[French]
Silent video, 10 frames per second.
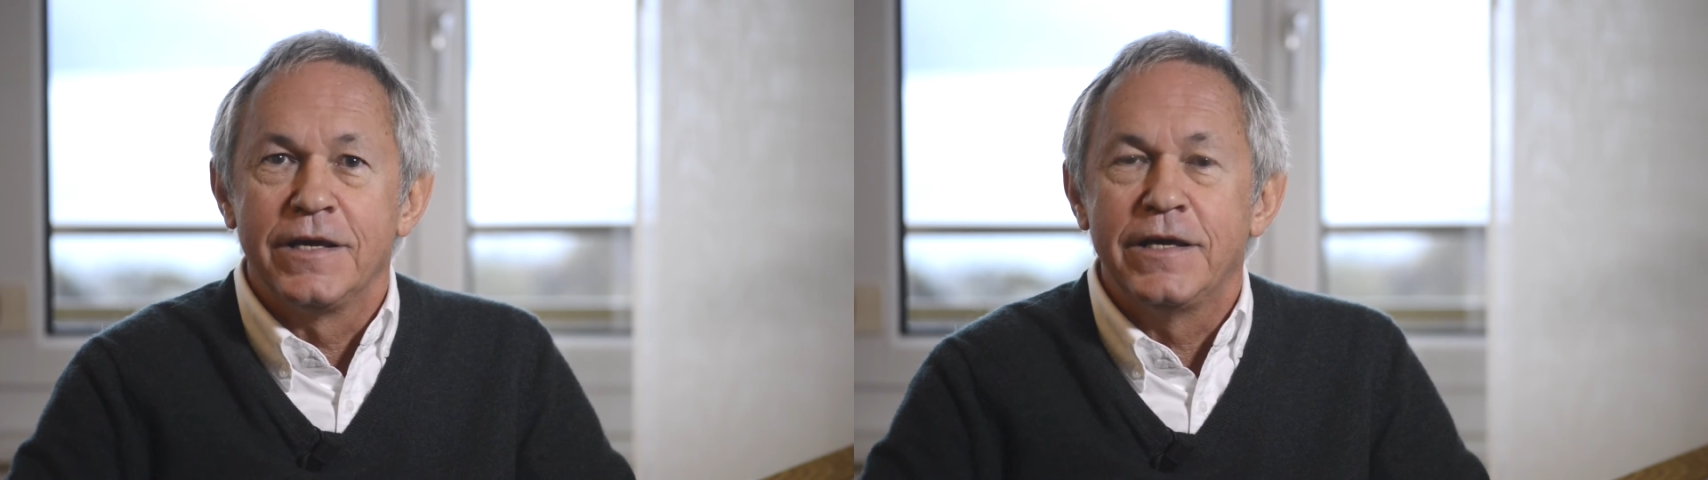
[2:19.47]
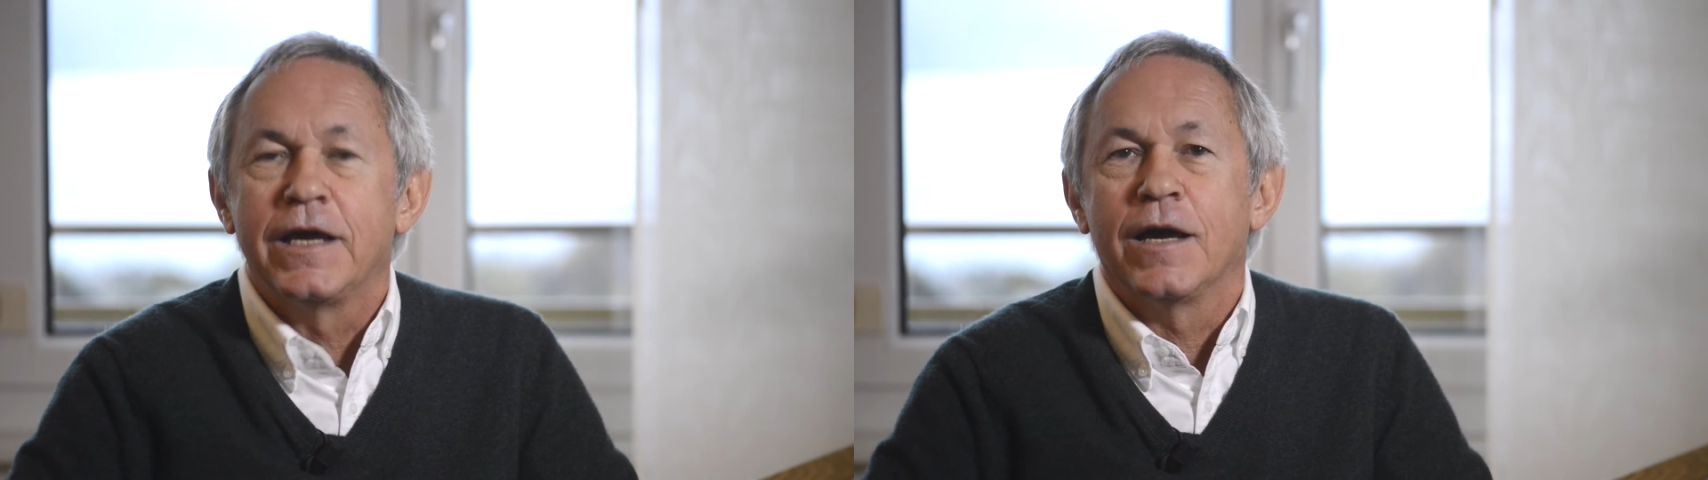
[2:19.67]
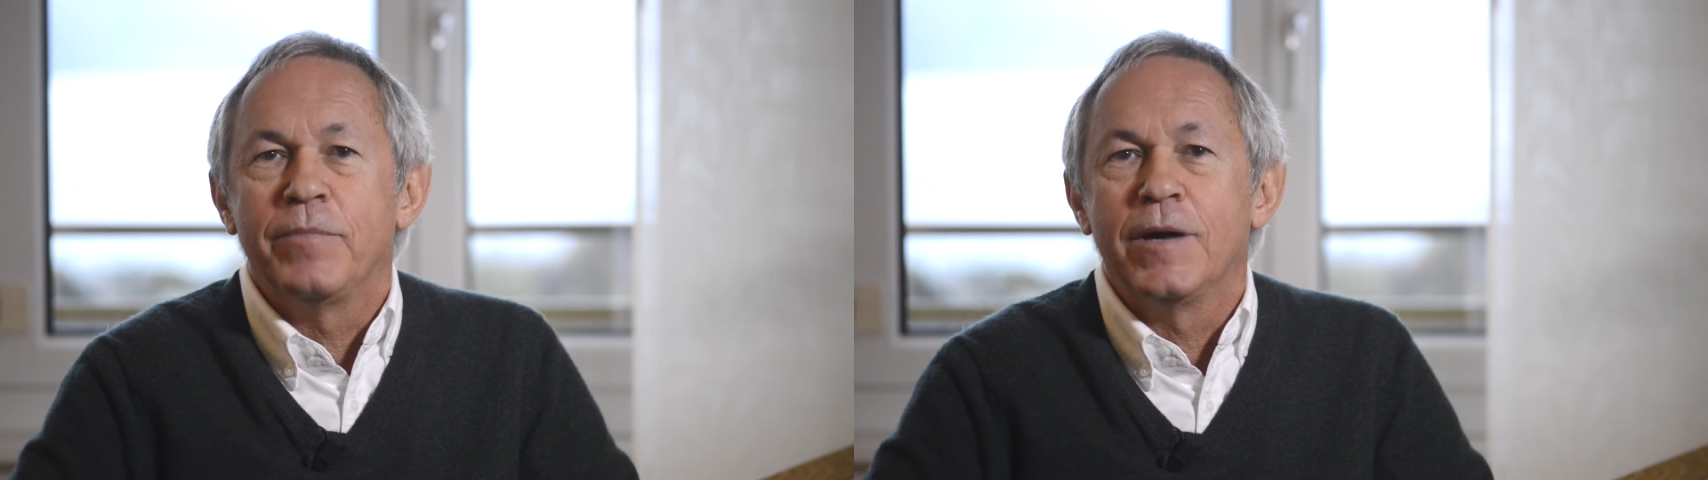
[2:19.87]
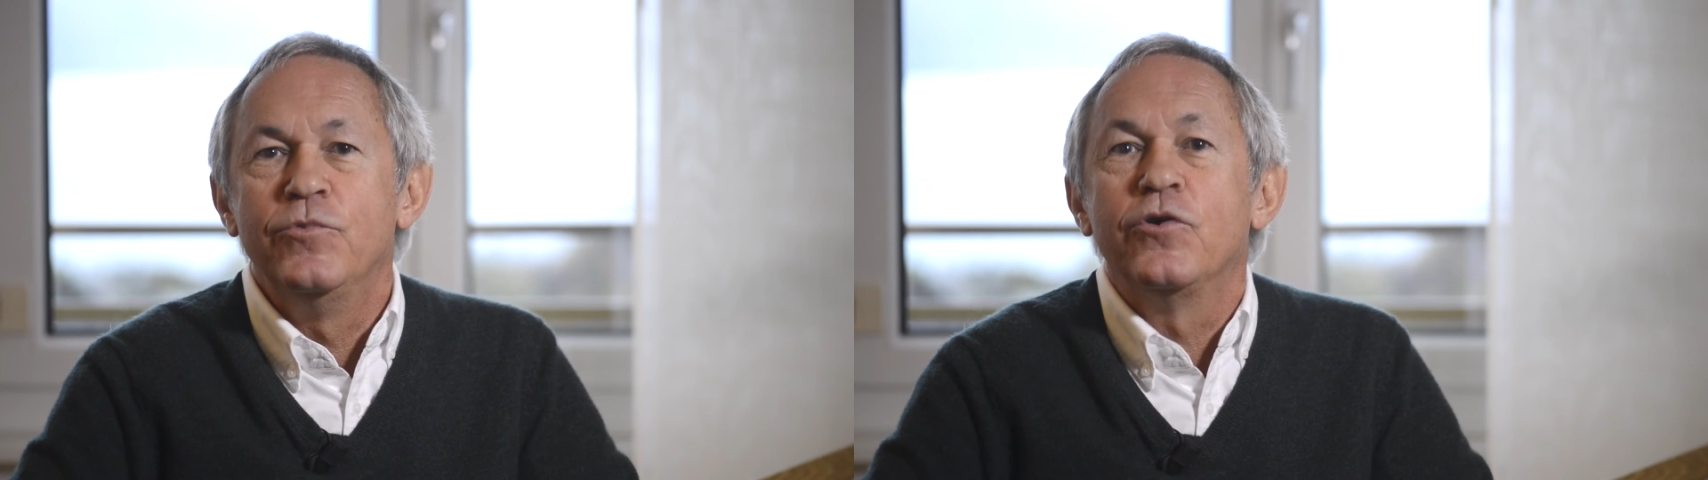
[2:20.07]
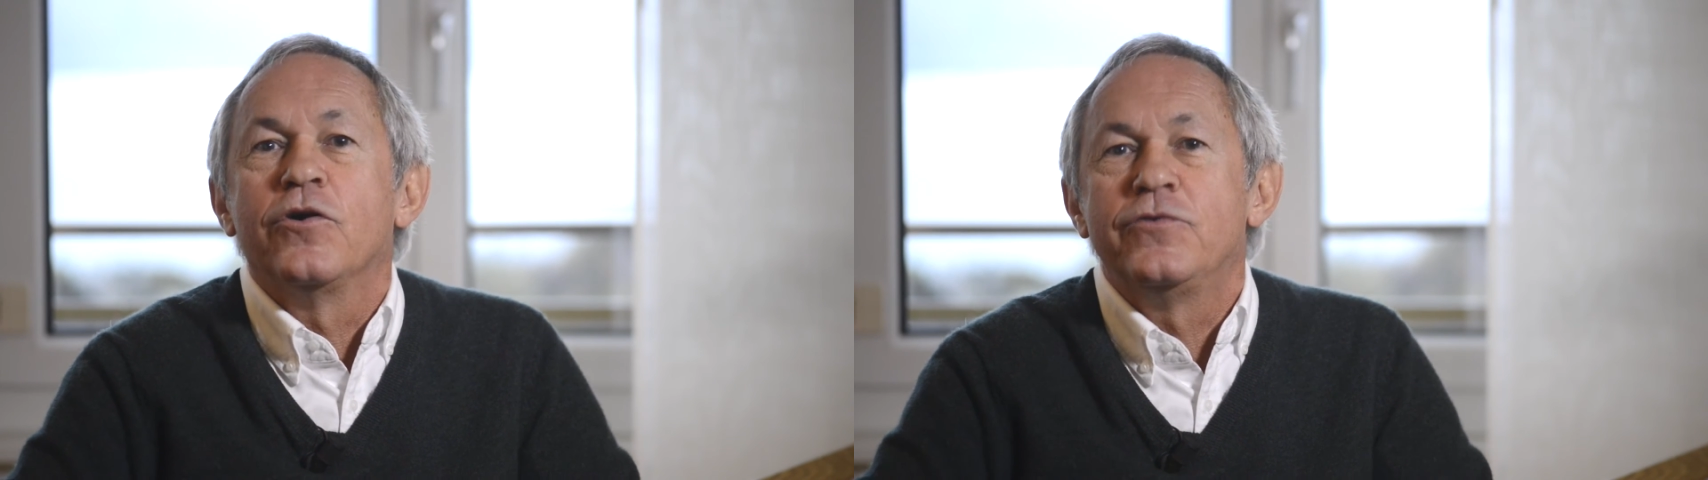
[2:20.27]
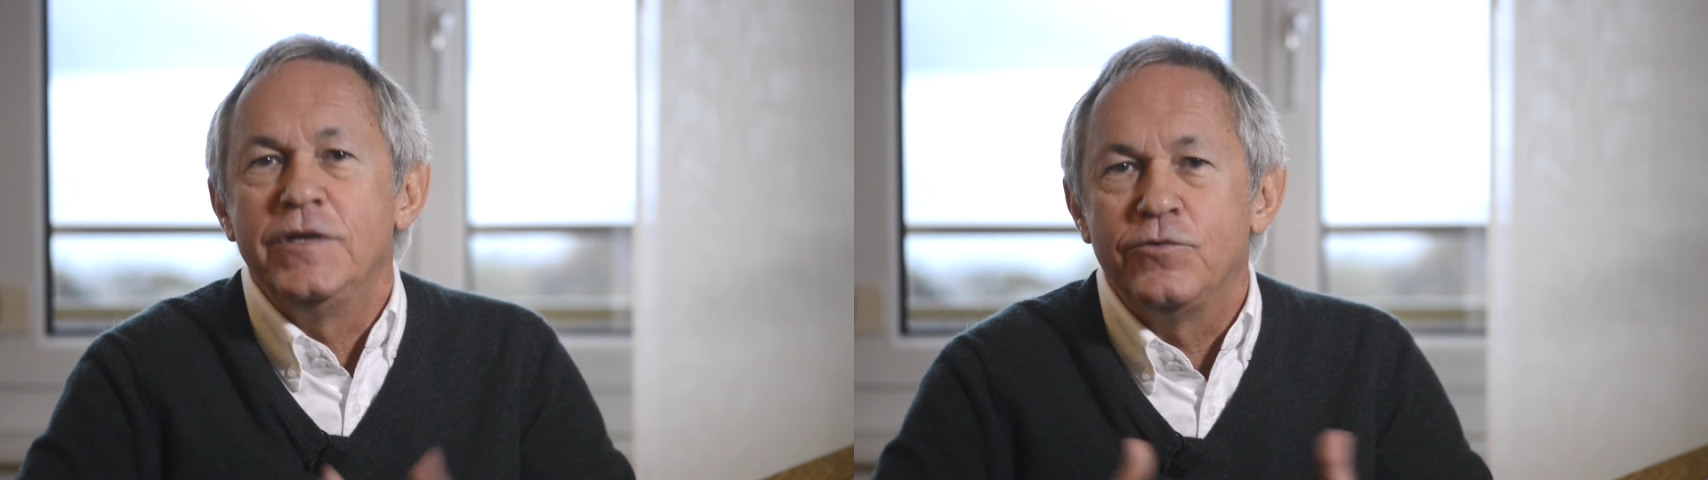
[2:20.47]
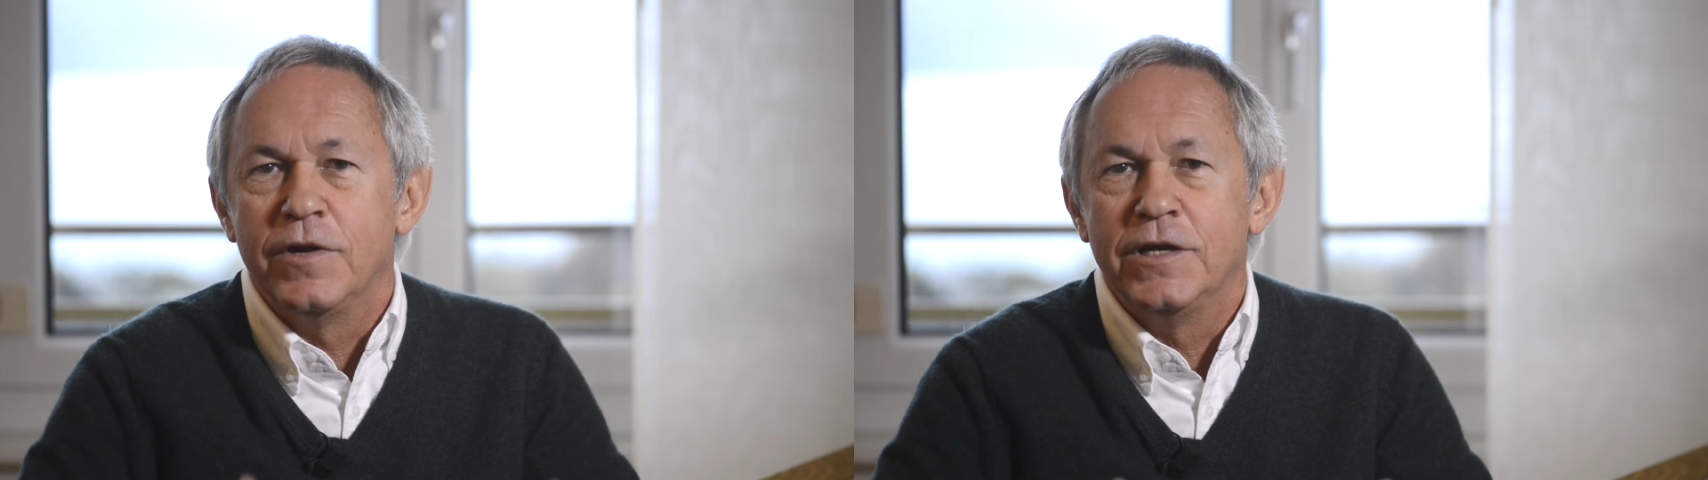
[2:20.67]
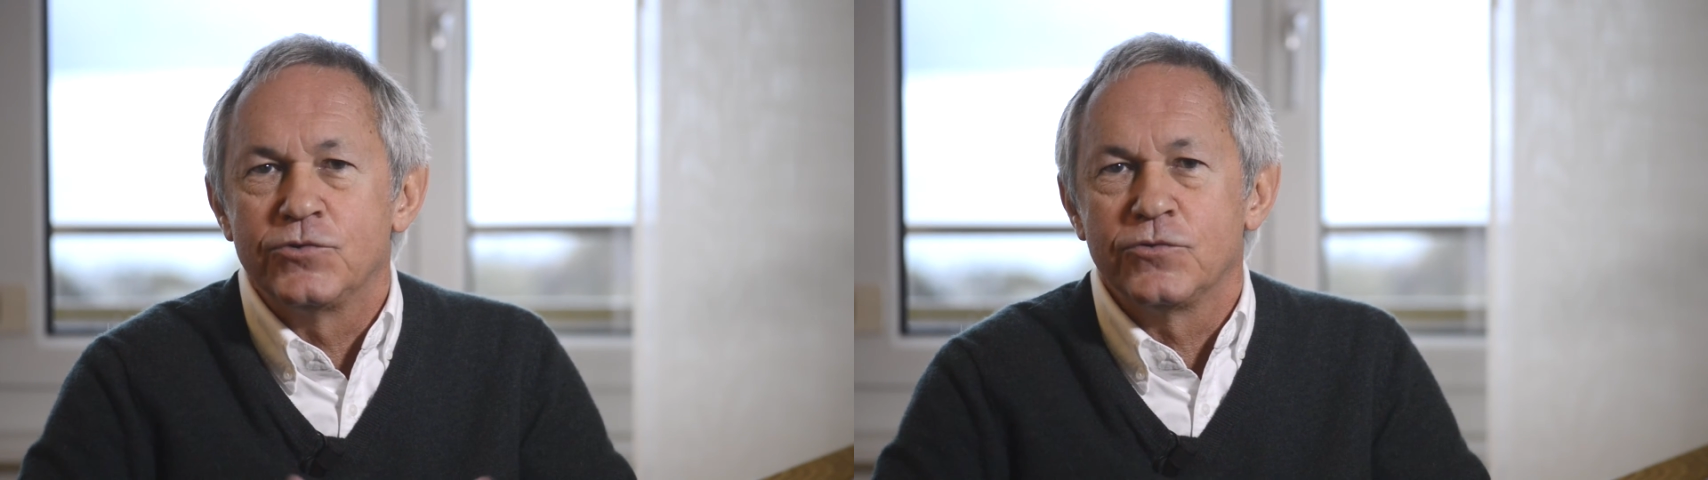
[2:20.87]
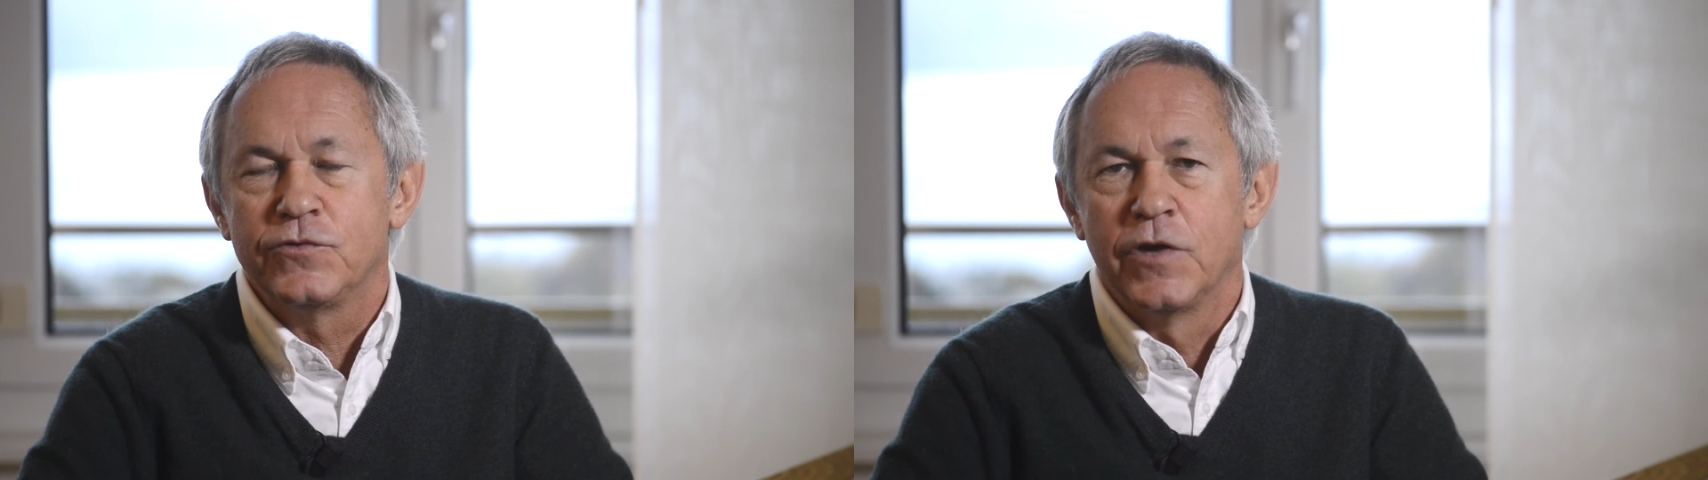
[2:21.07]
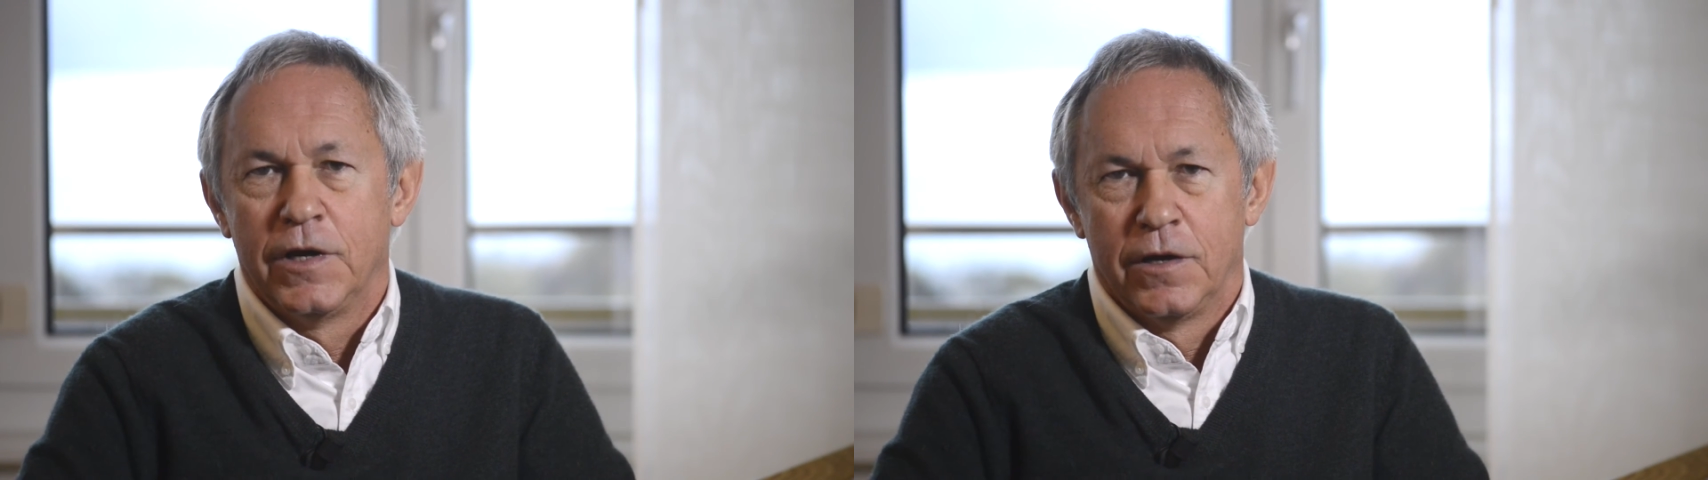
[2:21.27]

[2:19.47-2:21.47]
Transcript: qui est capable de resituer les choses